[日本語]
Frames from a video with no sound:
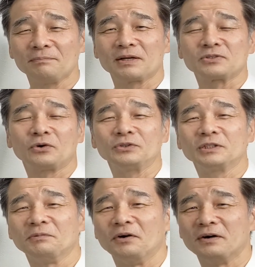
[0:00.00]
まあ、そういう
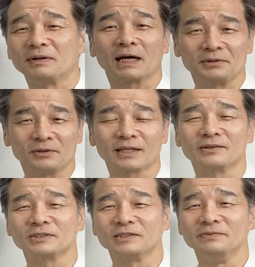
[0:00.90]
のも、まあ、旅の
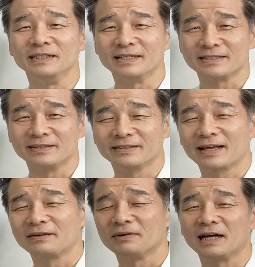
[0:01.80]
楽しみですよ
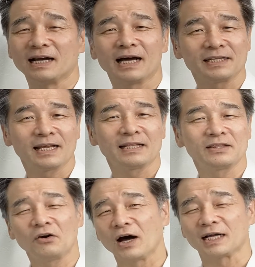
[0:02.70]
ね、まあ、来
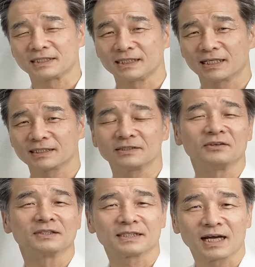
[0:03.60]
年の8月
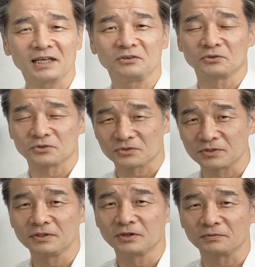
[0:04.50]
の最後の
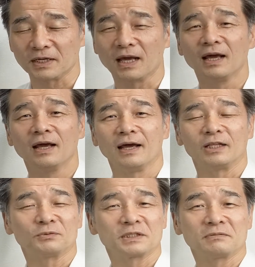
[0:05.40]
水曜日
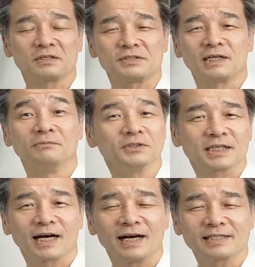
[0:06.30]
トマト祭りがも
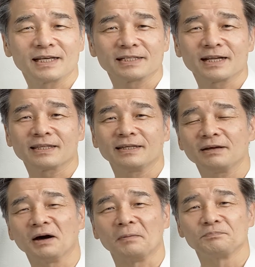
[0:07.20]
し開催されてい
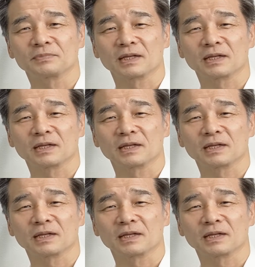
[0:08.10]
れば